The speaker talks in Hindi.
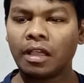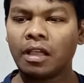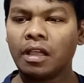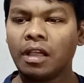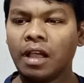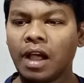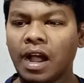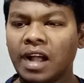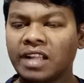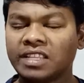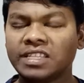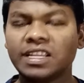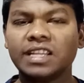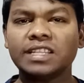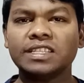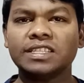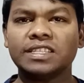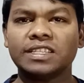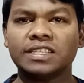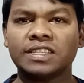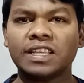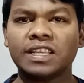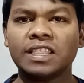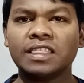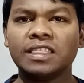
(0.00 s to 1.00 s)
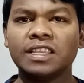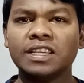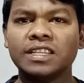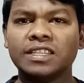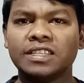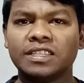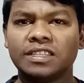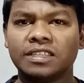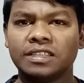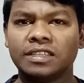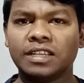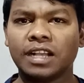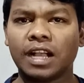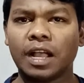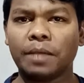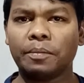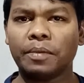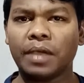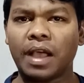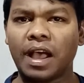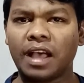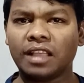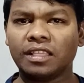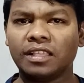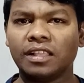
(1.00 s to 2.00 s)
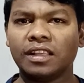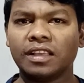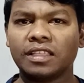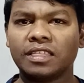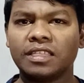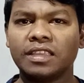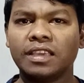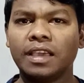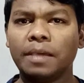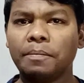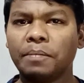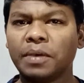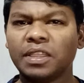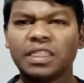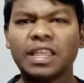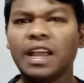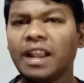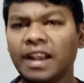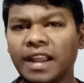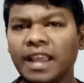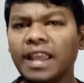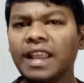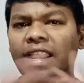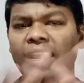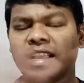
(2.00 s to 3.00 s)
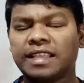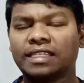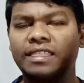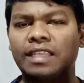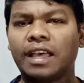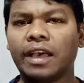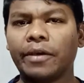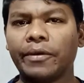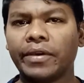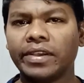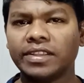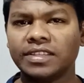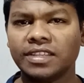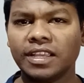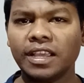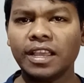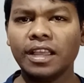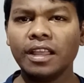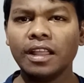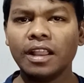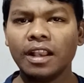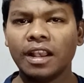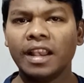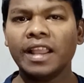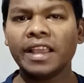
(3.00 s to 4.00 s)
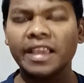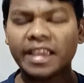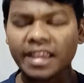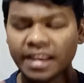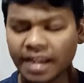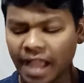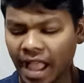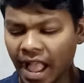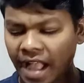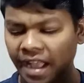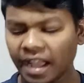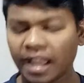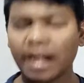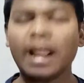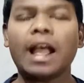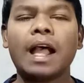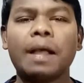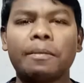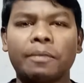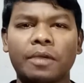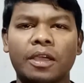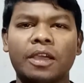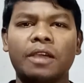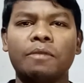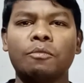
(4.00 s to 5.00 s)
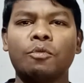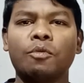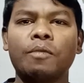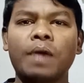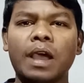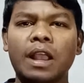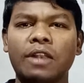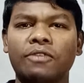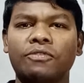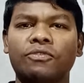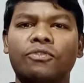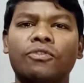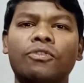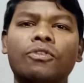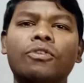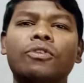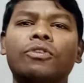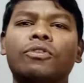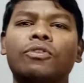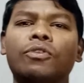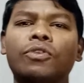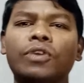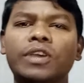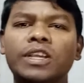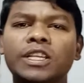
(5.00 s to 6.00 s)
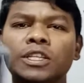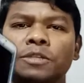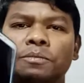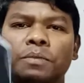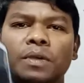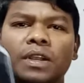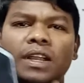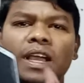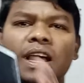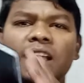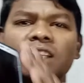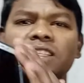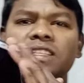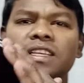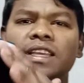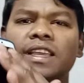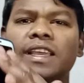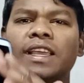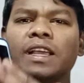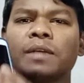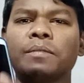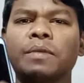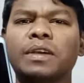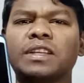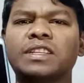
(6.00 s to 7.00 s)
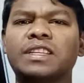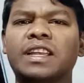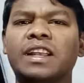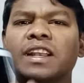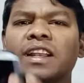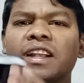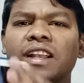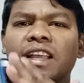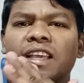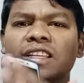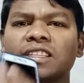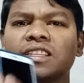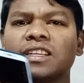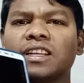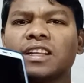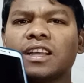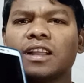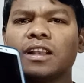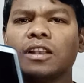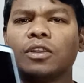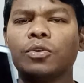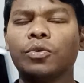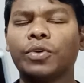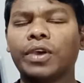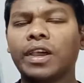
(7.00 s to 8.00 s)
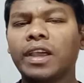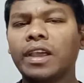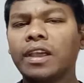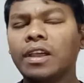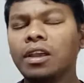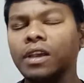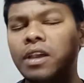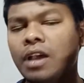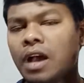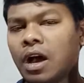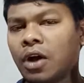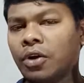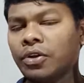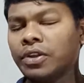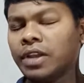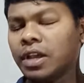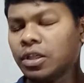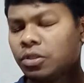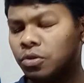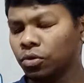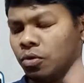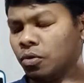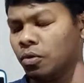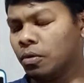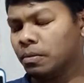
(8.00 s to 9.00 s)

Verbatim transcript: अनजान संधि जगह पे हाथ लगती है पता नहीं लगता है वैसे लेकिन अगर आपके मोबाइल फ़ोन को इस प्रकार से एक बार सैनिटाइजर कर लोगे और या तो